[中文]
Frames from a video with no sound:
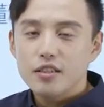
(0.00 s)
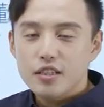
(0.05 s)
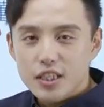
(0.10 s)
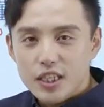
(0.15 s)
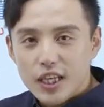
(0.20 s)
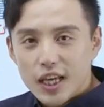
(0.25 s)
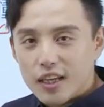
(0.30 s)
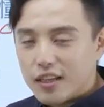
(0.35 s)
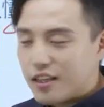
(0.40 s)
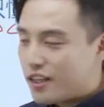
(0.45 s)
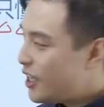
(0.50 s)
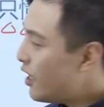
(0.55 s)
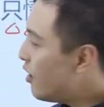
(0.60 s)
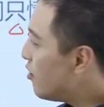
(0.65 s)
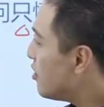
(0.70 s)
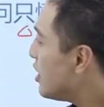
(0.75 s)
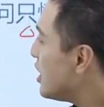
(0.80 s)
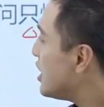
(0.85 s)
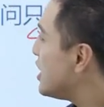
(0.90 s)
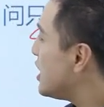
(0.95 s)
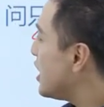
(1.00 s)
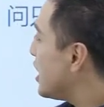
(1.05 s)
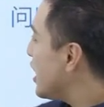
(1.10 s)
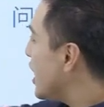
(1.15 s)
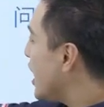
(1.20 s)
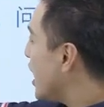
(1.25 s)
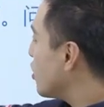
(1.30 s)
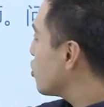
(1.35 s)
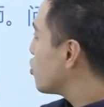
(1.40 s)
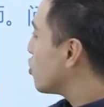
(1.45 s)
减掉那些
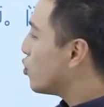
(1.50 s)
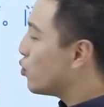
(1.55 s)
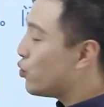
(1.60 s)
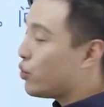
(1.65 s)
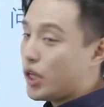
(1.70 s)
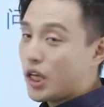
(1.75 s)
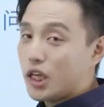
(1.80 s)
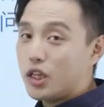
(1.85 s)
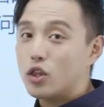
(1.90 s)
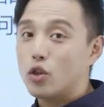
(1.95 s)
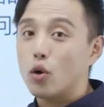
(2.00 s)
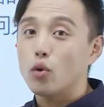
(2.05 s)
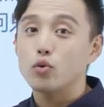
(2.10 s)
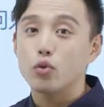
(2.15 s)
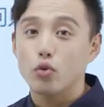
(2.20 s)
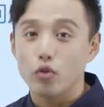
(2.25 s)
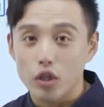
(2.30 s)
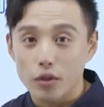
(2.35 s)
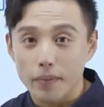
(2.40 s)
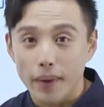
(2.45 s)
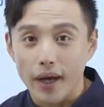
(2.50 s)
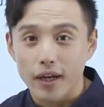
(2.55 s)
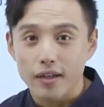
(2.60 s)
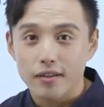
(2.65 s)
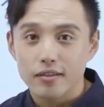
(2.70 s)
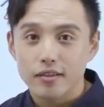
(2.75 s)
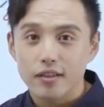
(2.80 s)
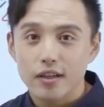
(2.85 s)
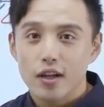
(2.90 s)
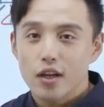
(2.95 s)
两种语言都懂的嘛，
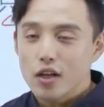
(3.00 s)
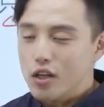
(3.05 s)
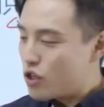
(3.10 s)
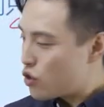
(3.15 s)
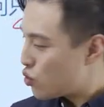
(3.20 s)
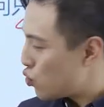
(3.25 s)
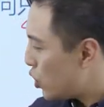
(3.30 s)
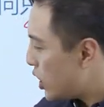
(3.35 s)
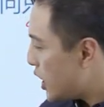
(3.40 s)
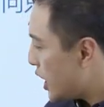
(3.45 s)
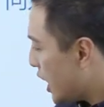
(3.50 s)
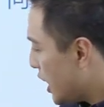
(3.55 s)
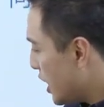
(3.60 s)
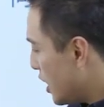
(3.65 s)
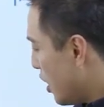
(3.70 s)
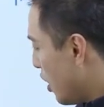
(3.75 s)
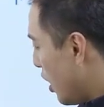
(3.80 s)
所以呢，